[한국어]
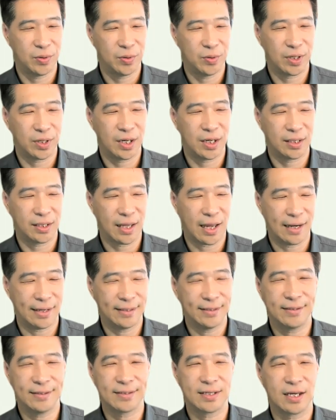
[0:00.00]
우리가
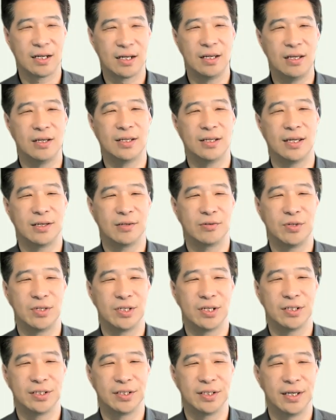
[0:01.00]
다른 것에 끌려다니고
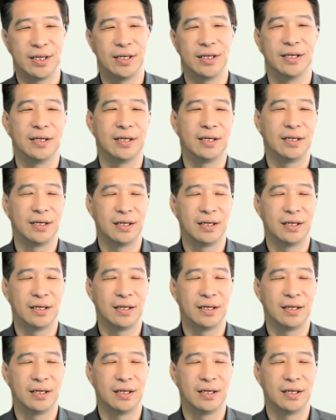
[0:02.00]
있었는데